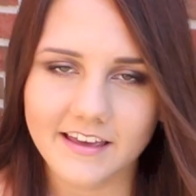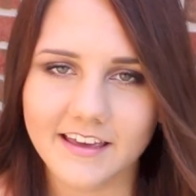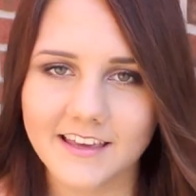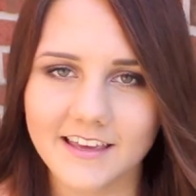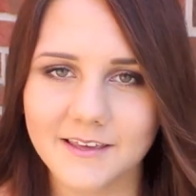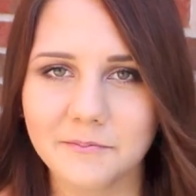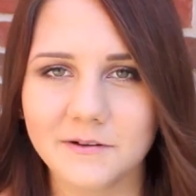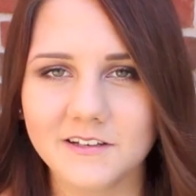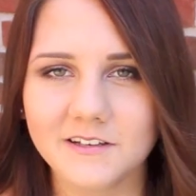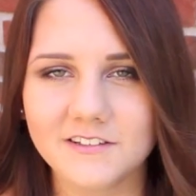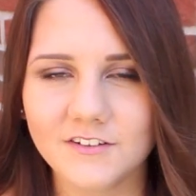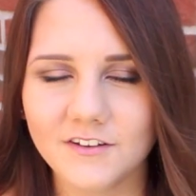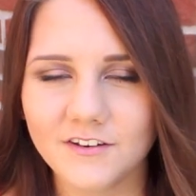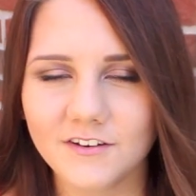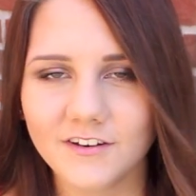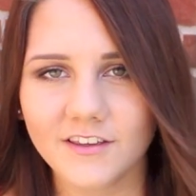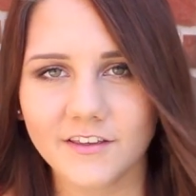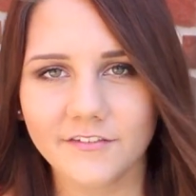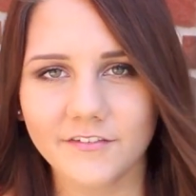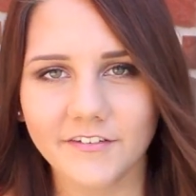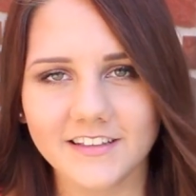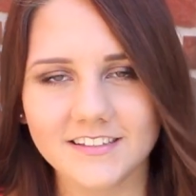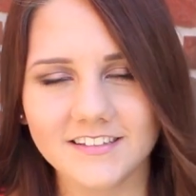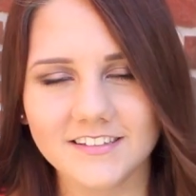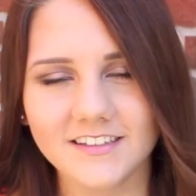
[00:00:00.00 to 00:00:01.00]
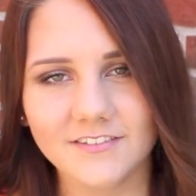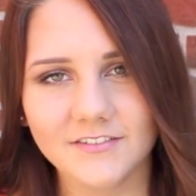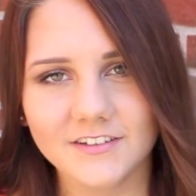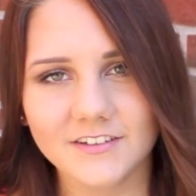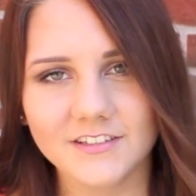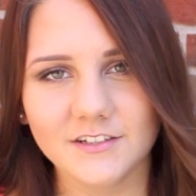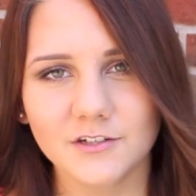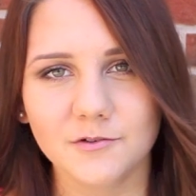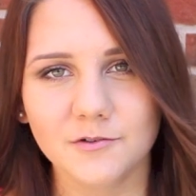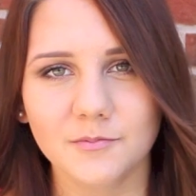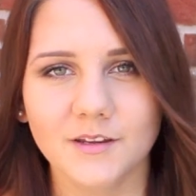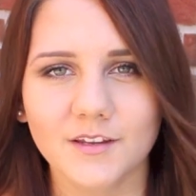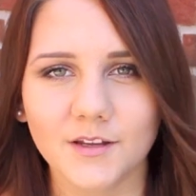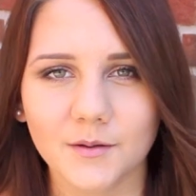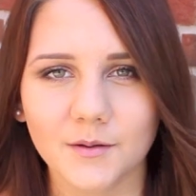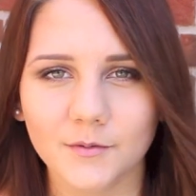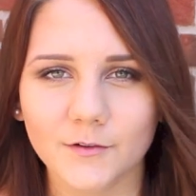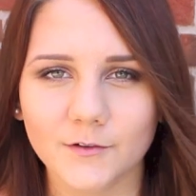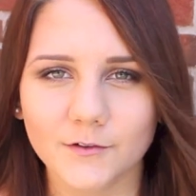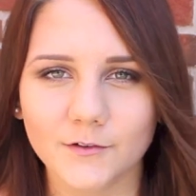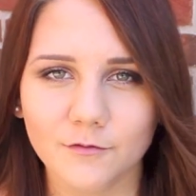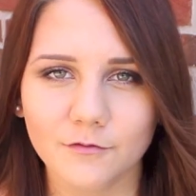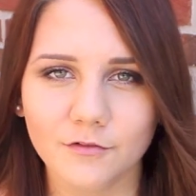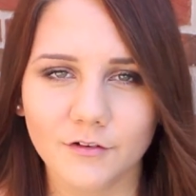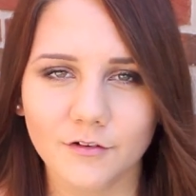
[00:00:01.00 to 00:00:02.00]
Ich persönlich weiß nicht, was ich später
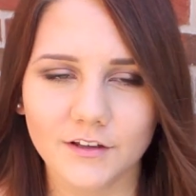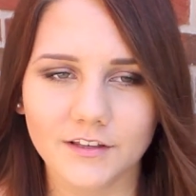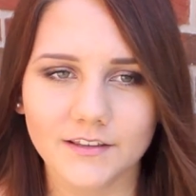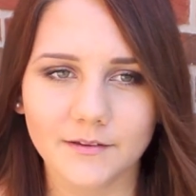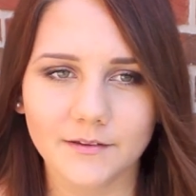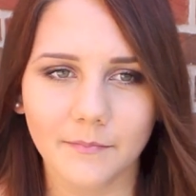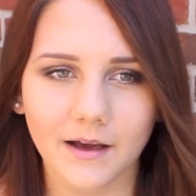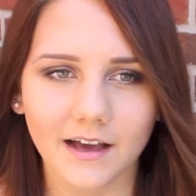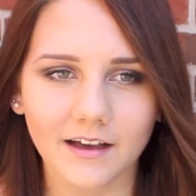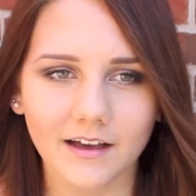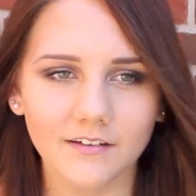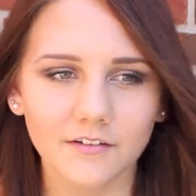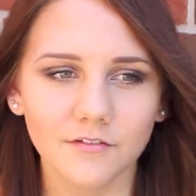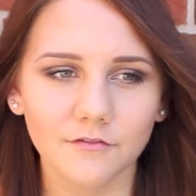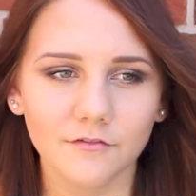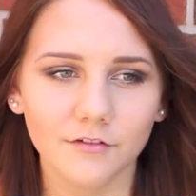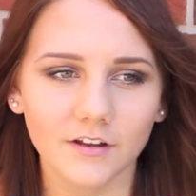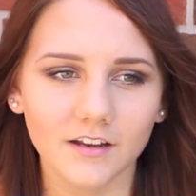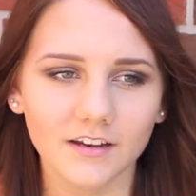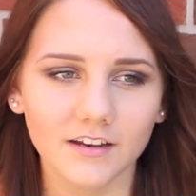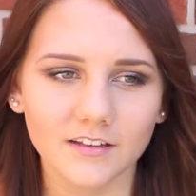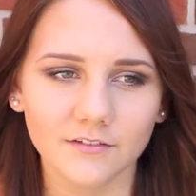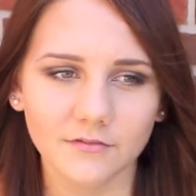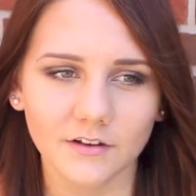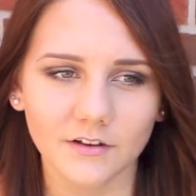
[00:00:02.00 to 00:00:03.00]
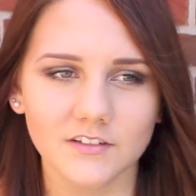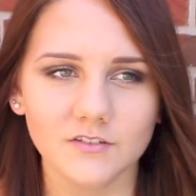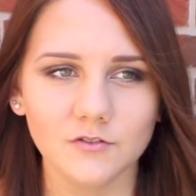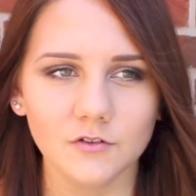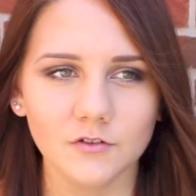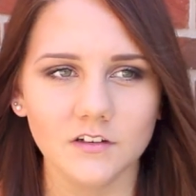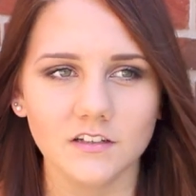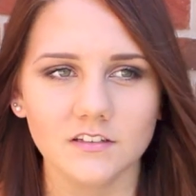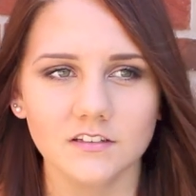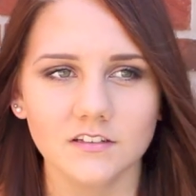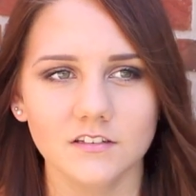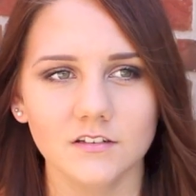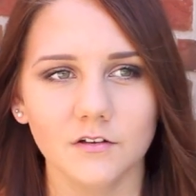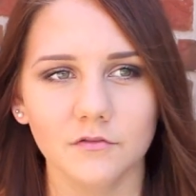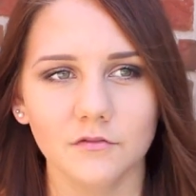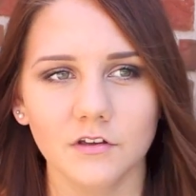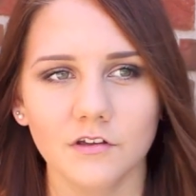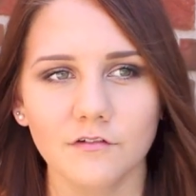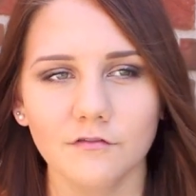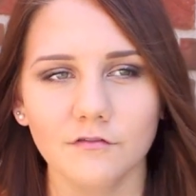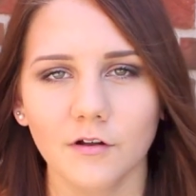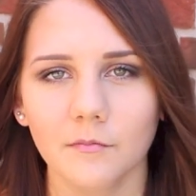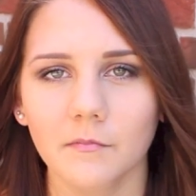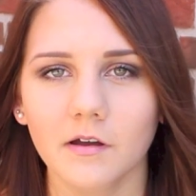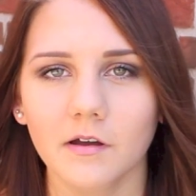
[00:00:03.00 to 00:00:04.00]
beruflich machen will. Ich weiß nur, dass ich auf
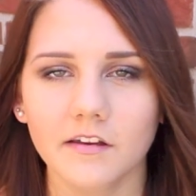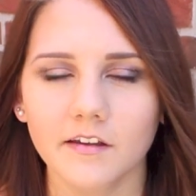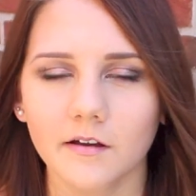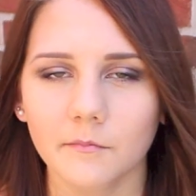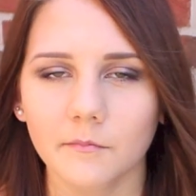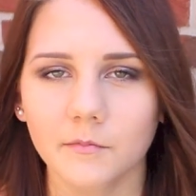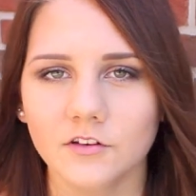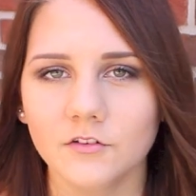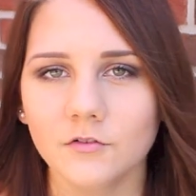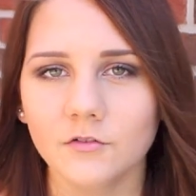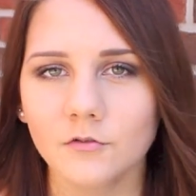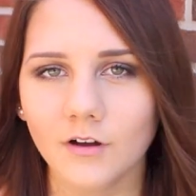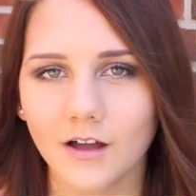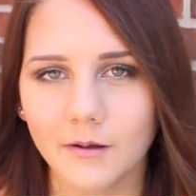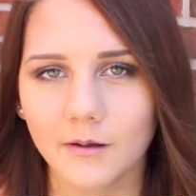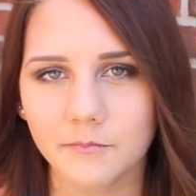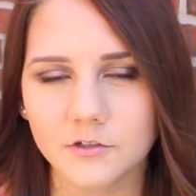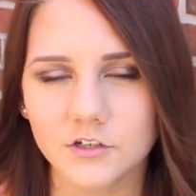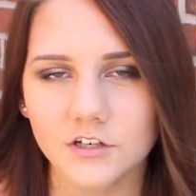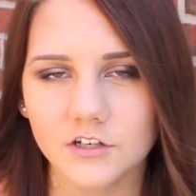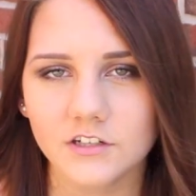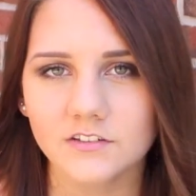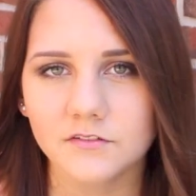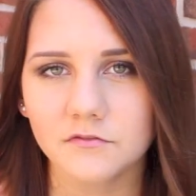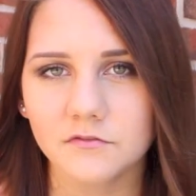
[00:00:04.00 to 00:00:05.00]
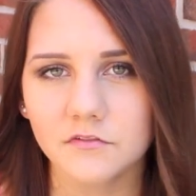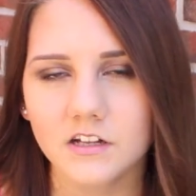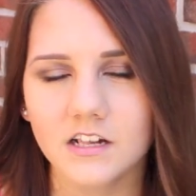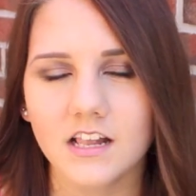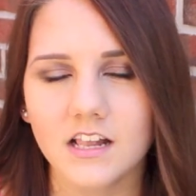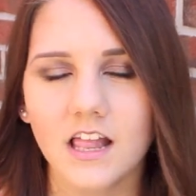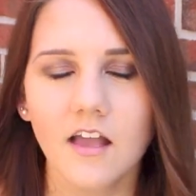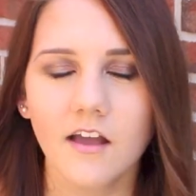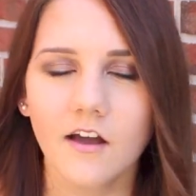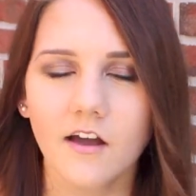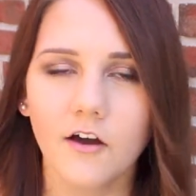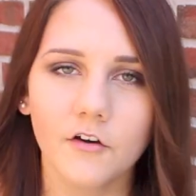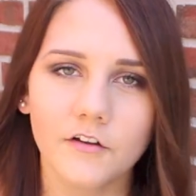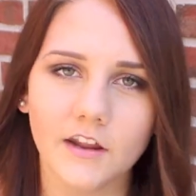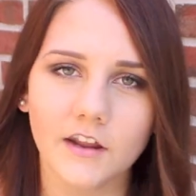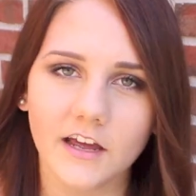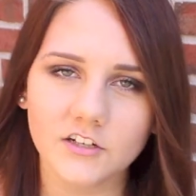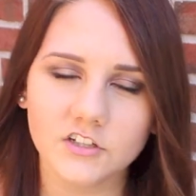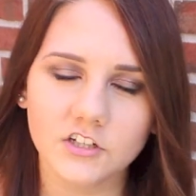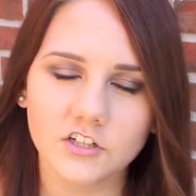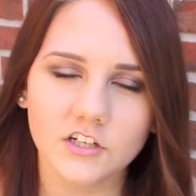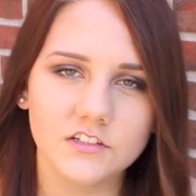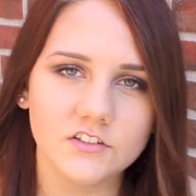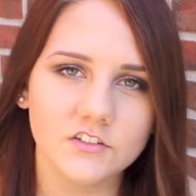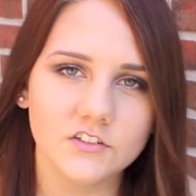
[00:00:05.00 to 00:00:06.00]
jeden Fall mein Abitur abschließen will und
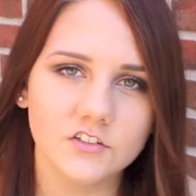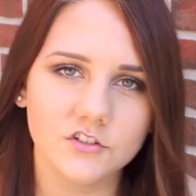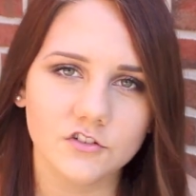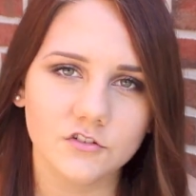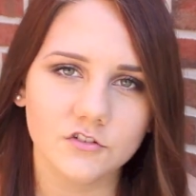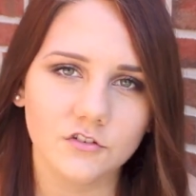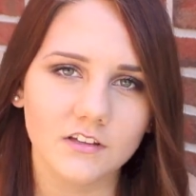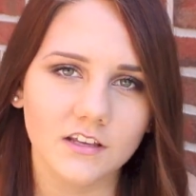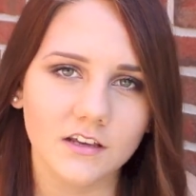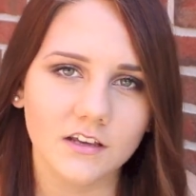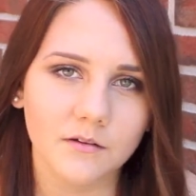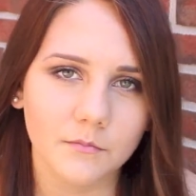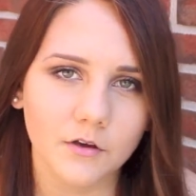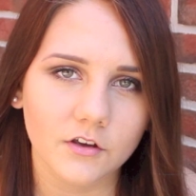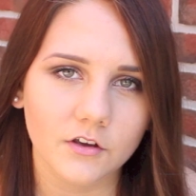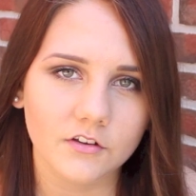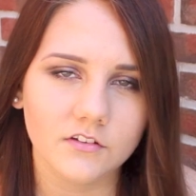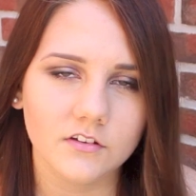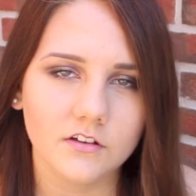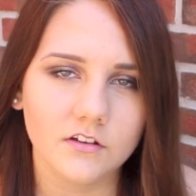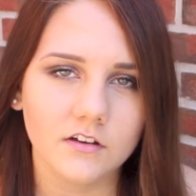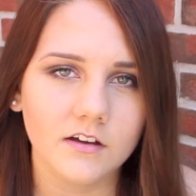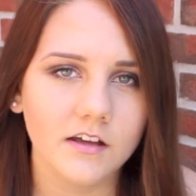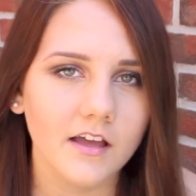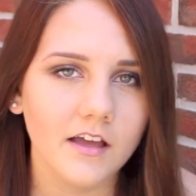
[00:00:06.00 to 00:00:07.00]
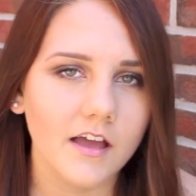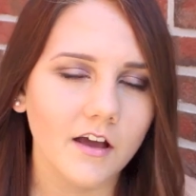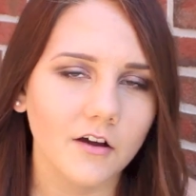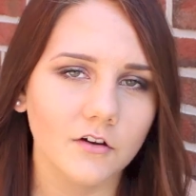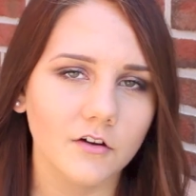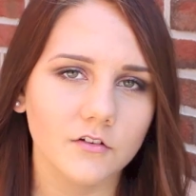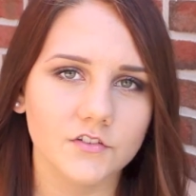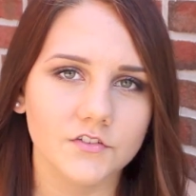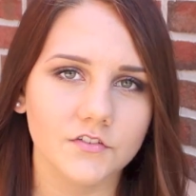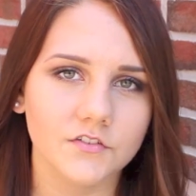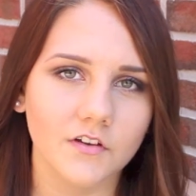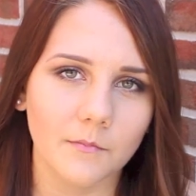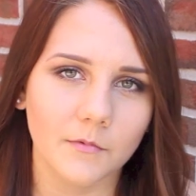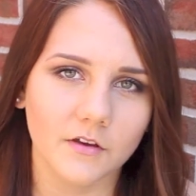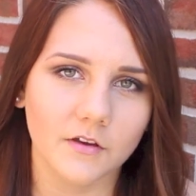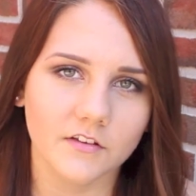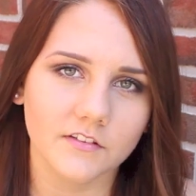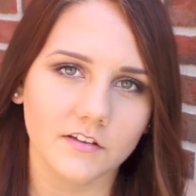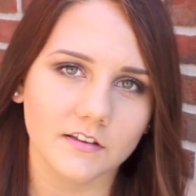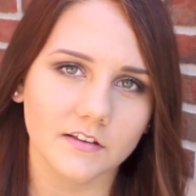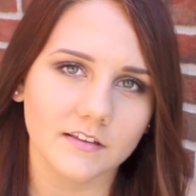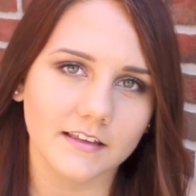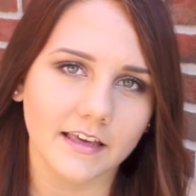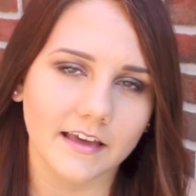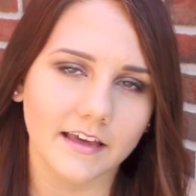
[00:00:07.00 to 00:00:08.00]
anschließend studieren möchte. Und zwar
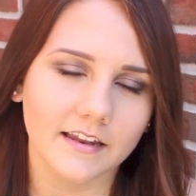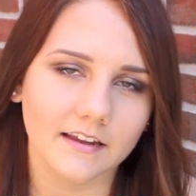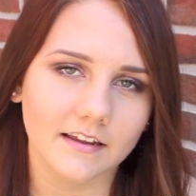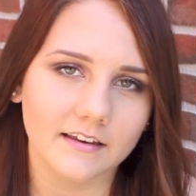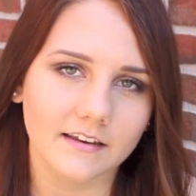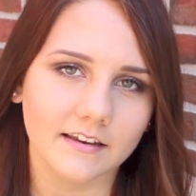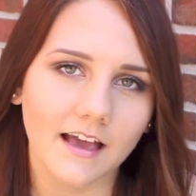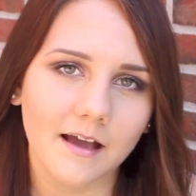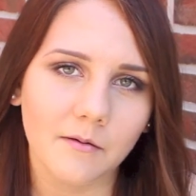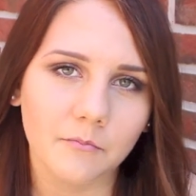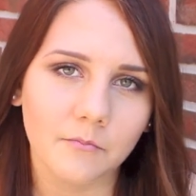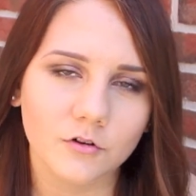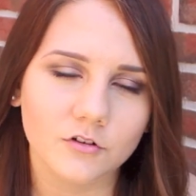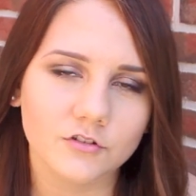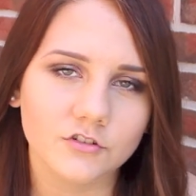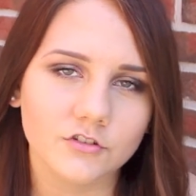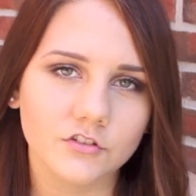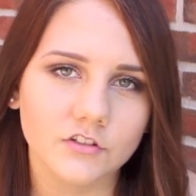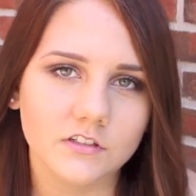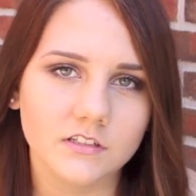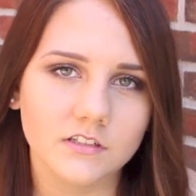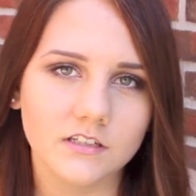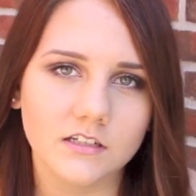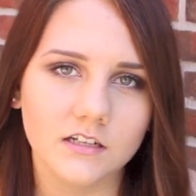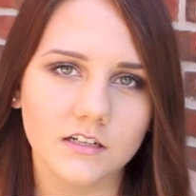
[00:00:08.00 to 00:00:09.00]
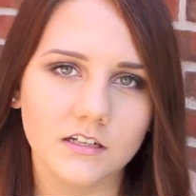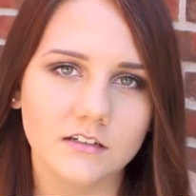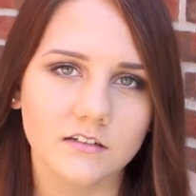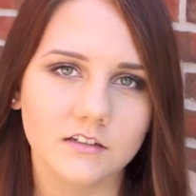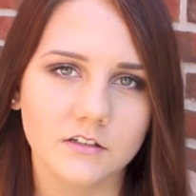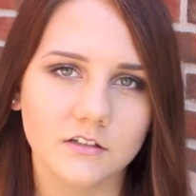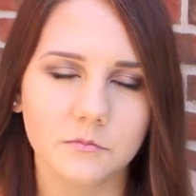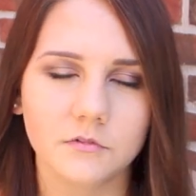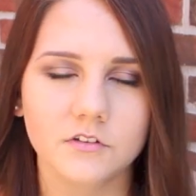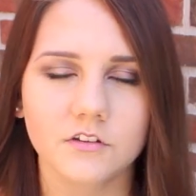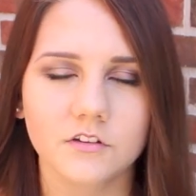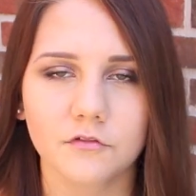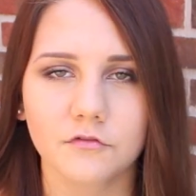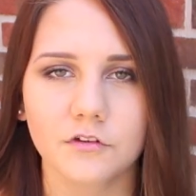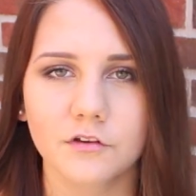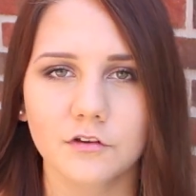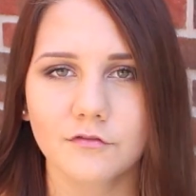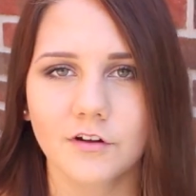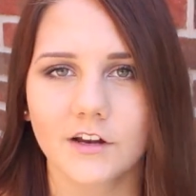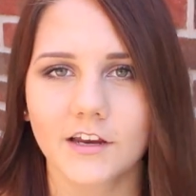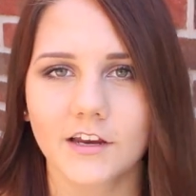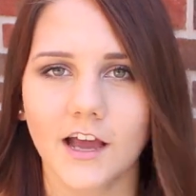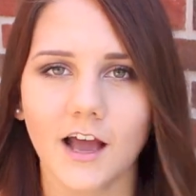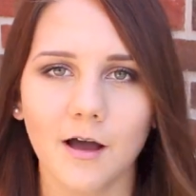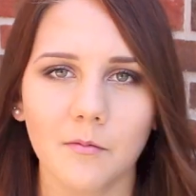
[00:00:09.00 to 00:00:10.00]
möchte ich gerne in Hamburg studieren. Ich möchte auf jeden
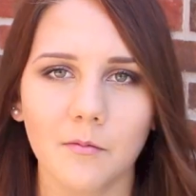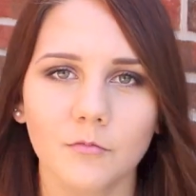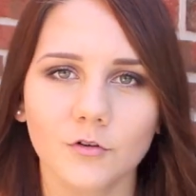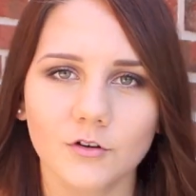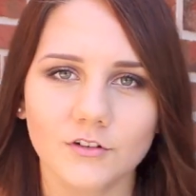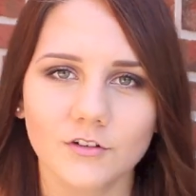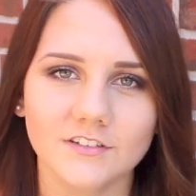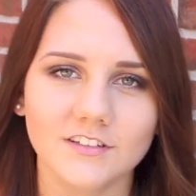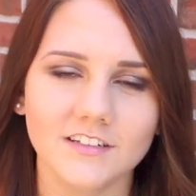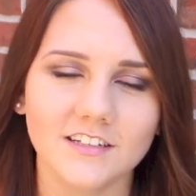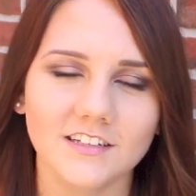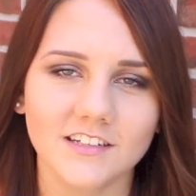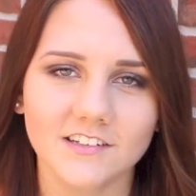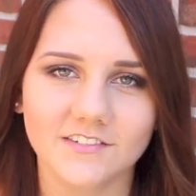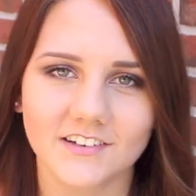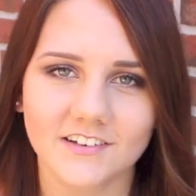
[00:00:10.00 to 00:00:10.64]
Fall nach Hamburg ziehen.